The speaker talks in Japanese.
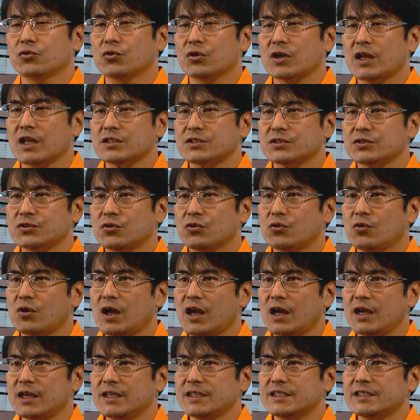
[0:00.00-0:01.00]
この活動
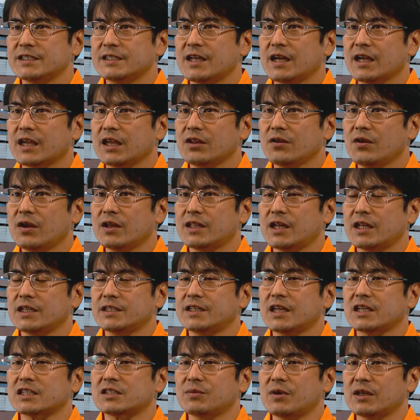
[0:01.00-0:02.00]
は医師だけでは成
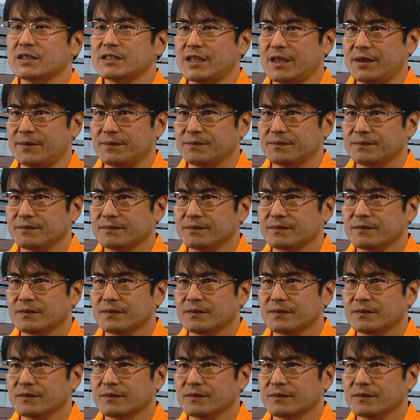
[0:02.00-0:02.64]
り立ちません。